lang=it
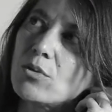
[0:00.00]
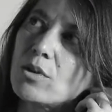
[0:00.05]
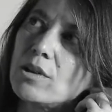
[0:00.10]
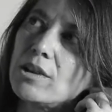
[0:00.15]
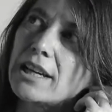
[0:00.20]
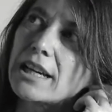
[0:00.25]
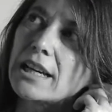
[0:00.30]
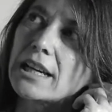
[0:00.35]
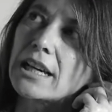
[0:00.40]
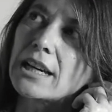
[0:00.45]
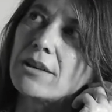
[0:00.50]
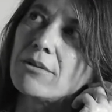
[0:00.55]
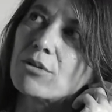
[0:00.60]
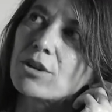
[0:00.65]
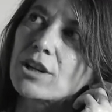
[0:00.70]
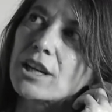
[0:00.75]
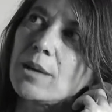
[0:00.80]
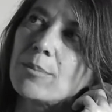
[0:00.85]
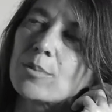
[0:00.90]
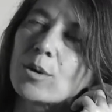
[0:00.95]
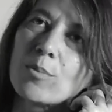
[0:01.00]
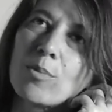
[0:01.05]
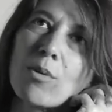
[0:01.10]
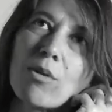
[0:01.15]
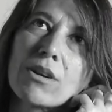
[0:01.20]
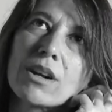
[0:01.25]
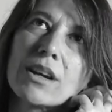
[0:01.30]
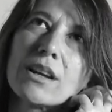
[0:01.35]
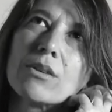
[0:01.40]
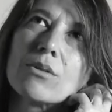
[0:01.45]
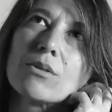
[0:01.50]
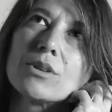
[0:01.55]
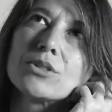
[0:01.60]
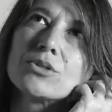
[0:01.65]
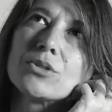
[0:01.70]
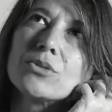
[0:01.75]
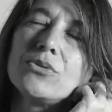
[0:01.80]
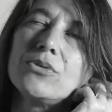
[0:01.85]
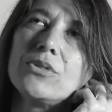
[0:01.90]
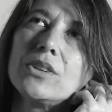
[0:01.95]
quello che vorrei proporre in
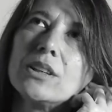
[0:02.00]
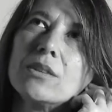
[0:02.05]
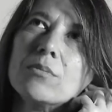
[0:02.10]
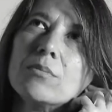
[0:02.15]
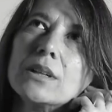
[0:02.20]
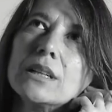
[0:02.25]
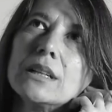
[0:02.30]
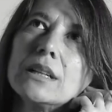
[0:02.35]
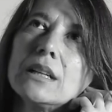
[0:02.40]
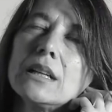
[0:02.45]
questo film.